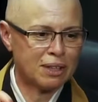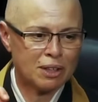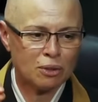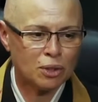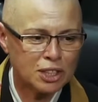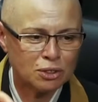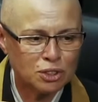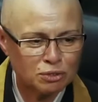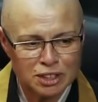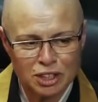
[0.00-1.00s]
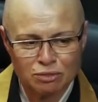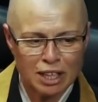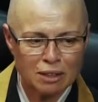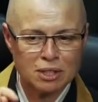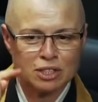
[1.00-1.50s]
uma coisa que um de vocês
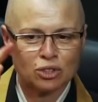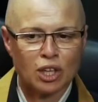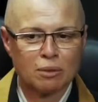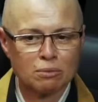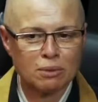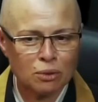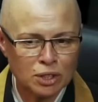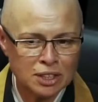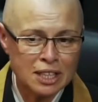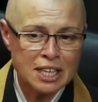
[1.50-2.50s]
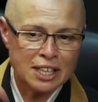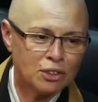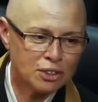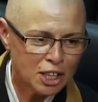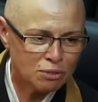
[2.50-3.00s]
fala me joga para uma coisa e
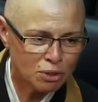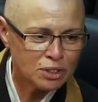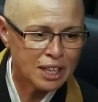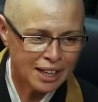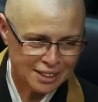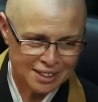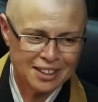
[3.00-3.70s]
eu tenho que voltar.